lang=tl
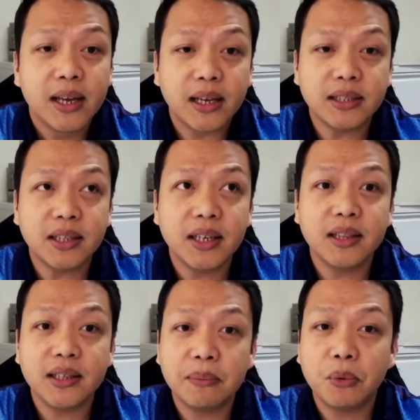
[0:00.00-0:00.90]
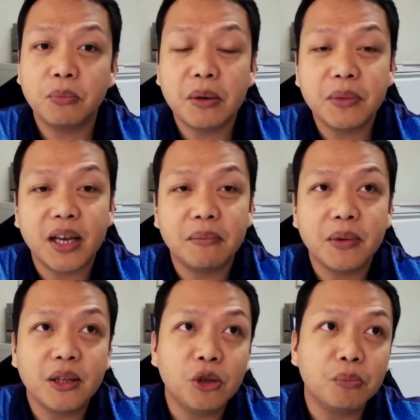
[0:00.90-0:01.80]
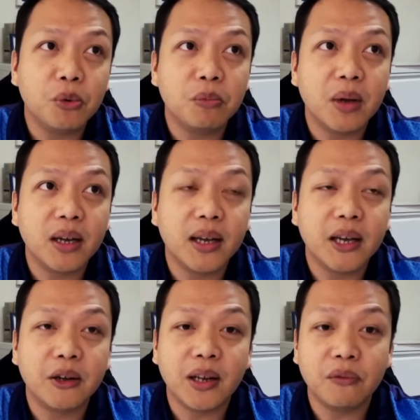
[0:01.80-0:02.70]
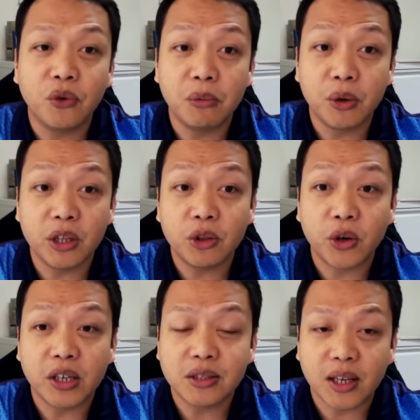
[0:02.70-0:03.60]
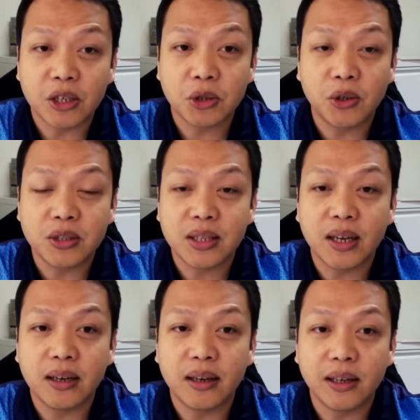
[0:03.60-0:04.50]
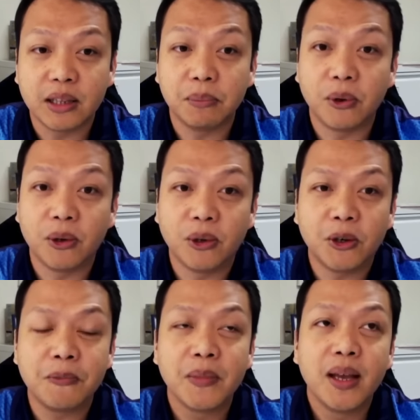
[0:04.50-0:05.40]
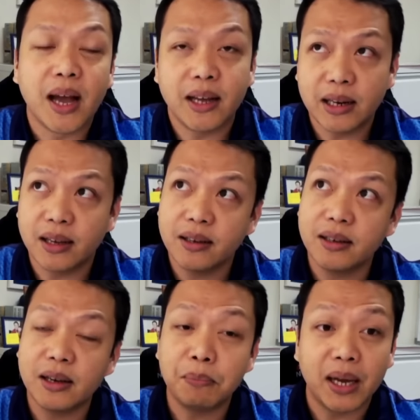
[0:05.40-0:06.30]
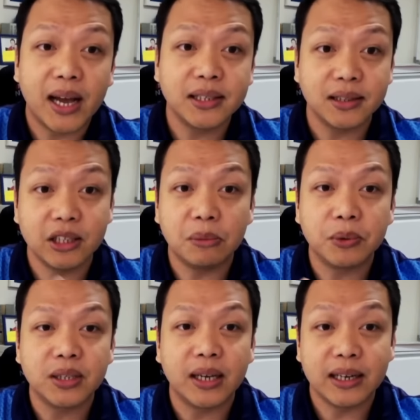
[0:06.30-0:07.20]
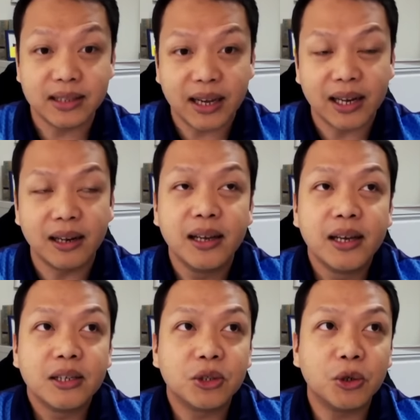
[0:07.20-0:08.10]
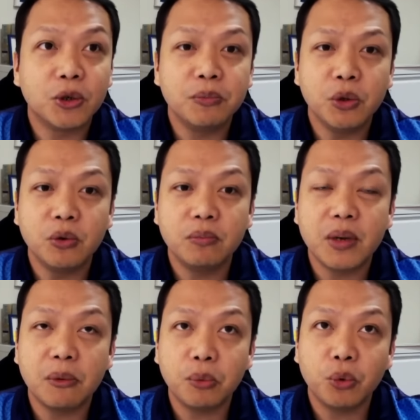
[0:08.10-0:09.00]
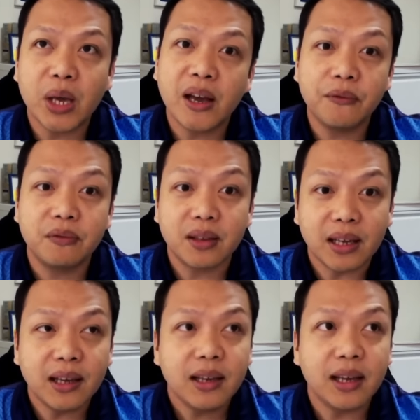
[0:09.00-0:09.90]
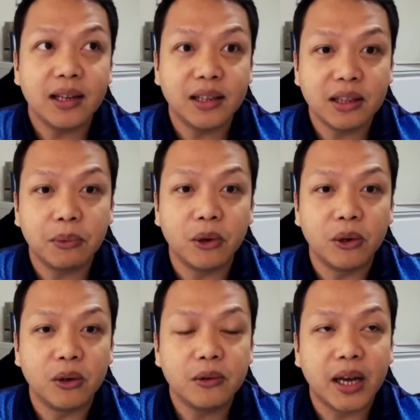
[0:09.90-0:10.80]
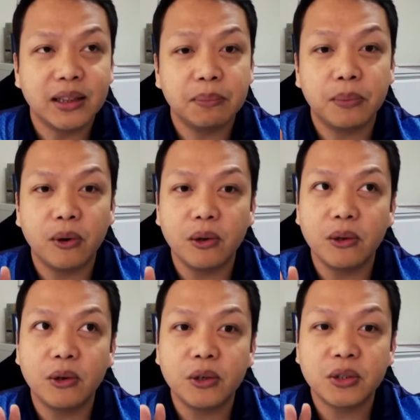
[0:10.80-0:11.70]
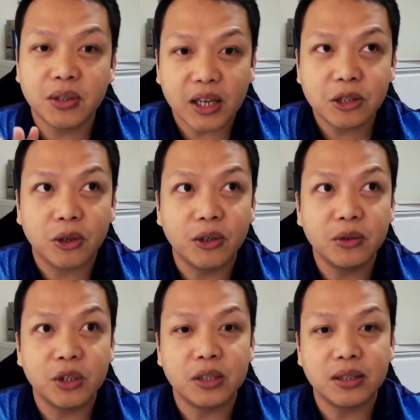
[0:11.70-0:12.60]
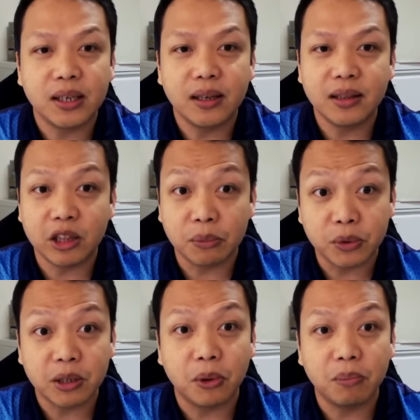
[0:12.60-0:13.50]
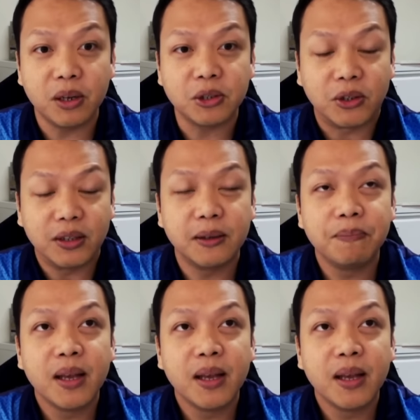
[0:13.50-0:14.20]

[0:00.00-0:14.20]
kasi tinitingnan po ma'am namin yung pong mga rainfall monitoring stations ng antipolo uh, ng pag-asa dito po sa Rizal. So yung meron po, we have three in Antipolo. Antipolo Station, this is dito po sa poblasyon,